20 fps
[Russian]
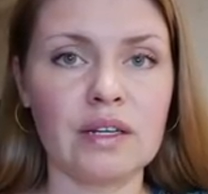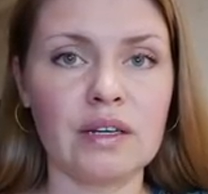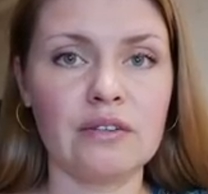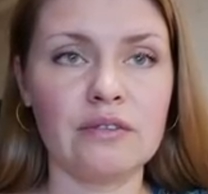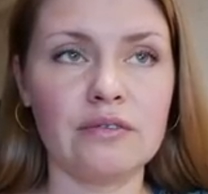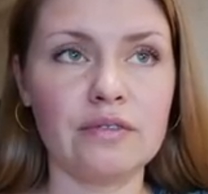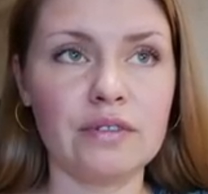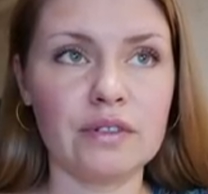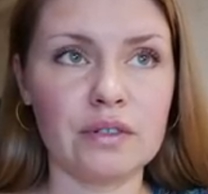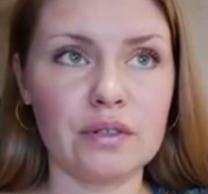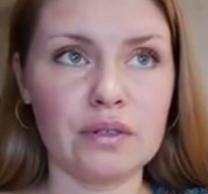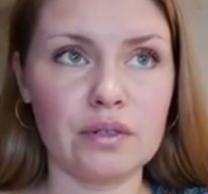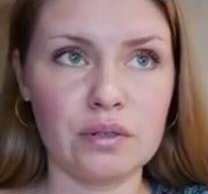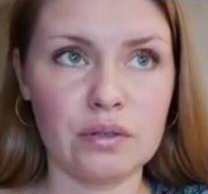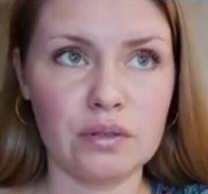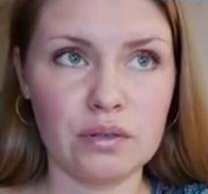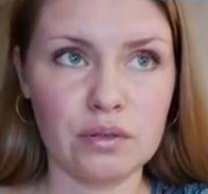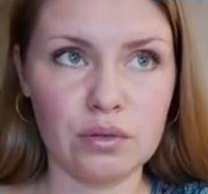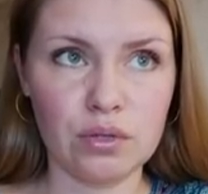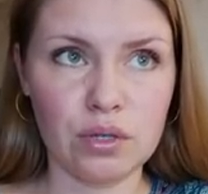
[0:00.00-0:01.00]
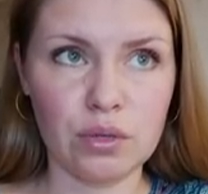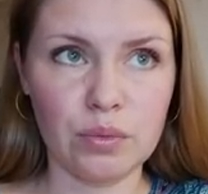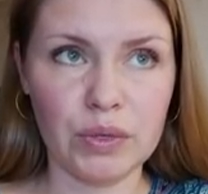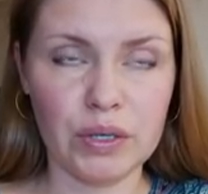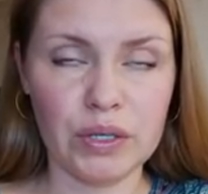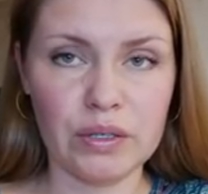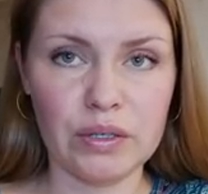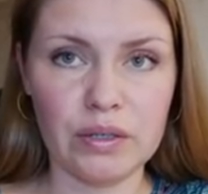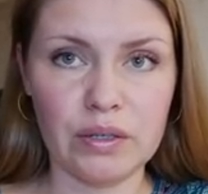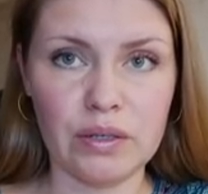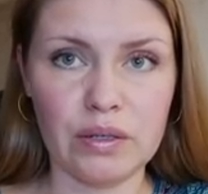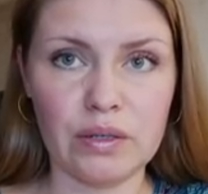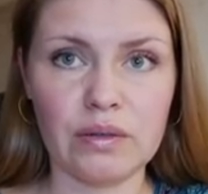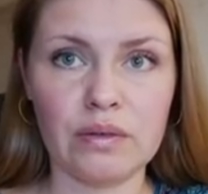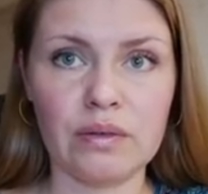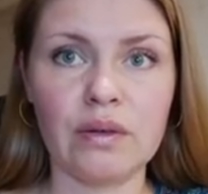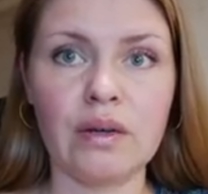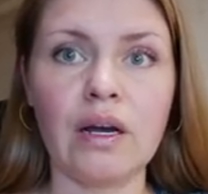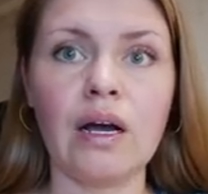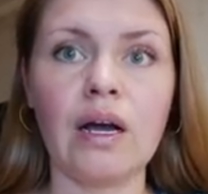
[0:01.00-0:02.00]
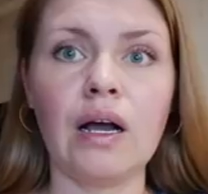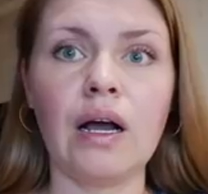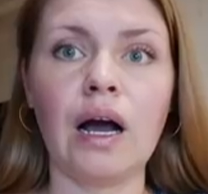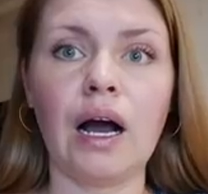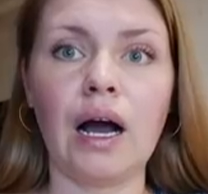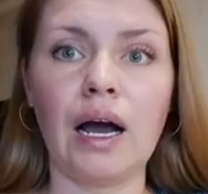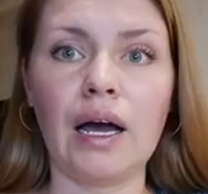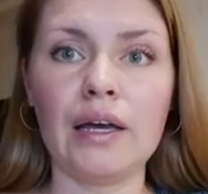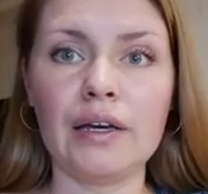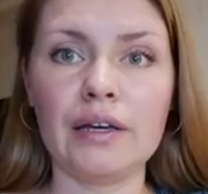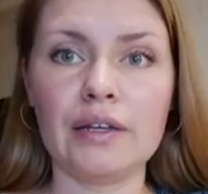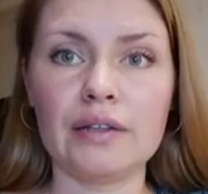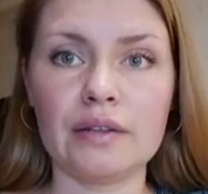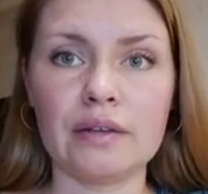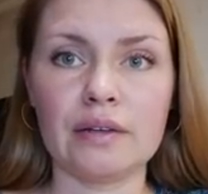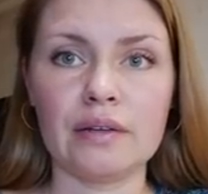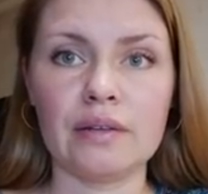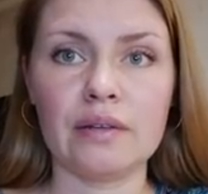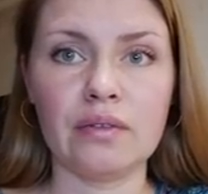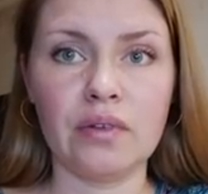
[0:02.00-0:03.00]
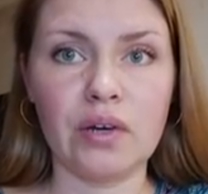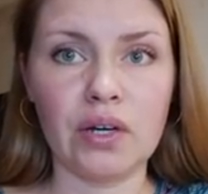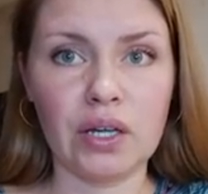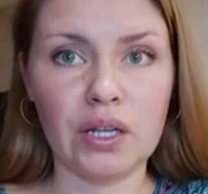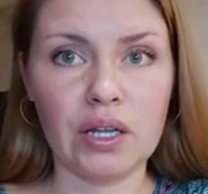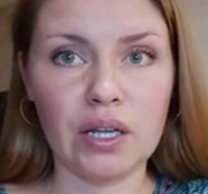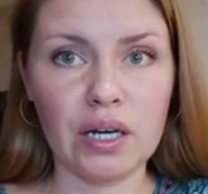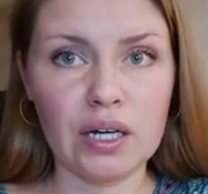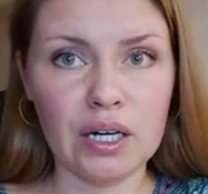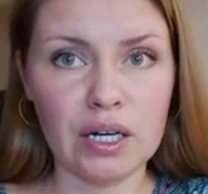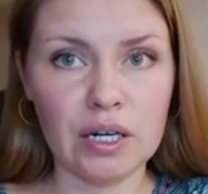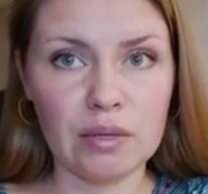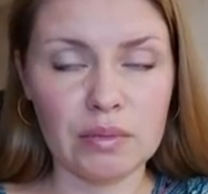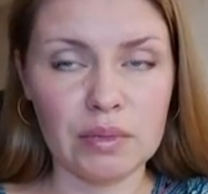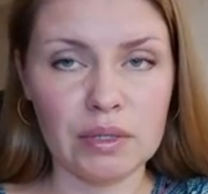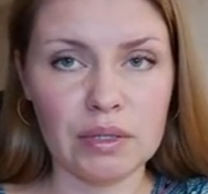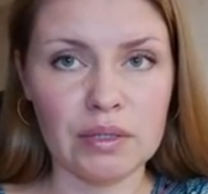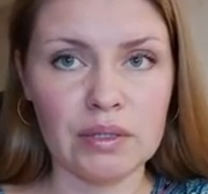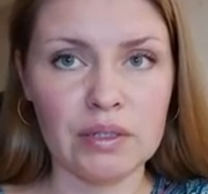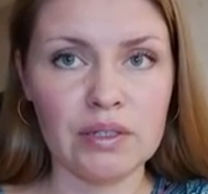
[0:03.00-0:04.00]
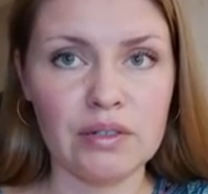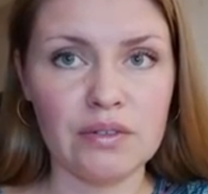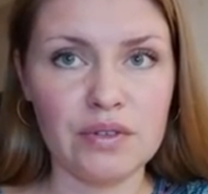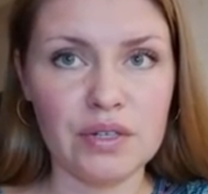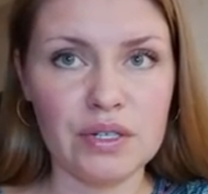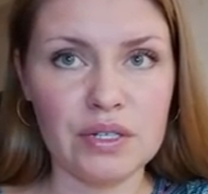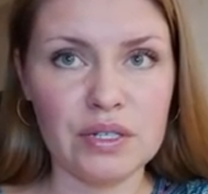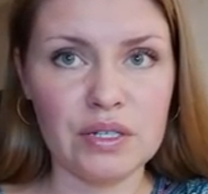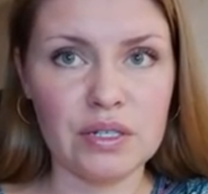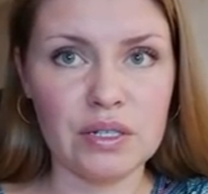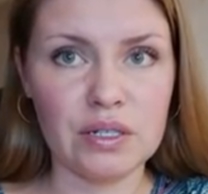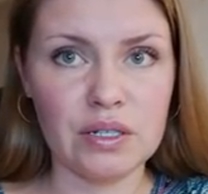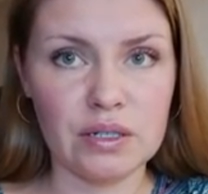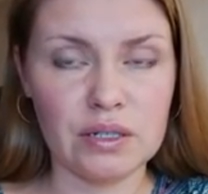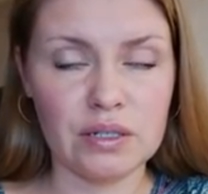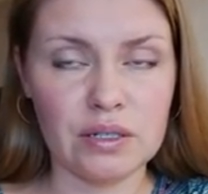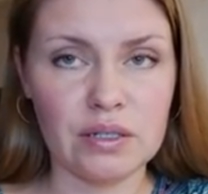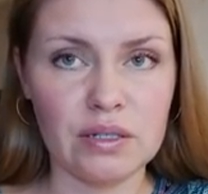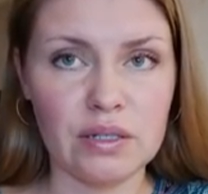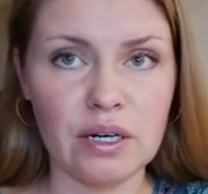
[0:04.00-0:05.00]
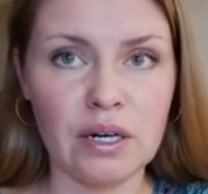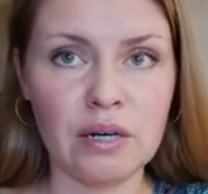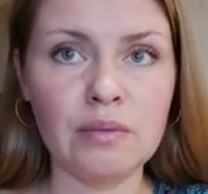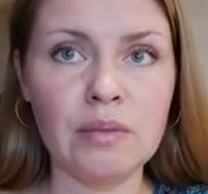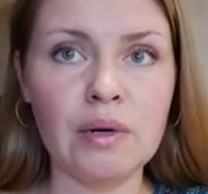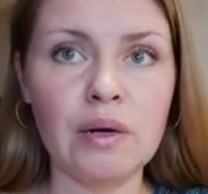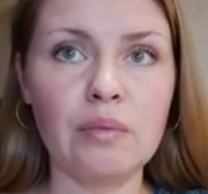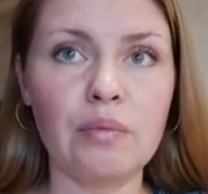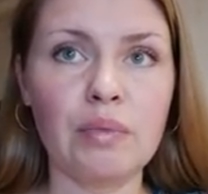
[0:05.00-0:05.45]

в 45 дней, а это 2 килограмма, 230 грамм,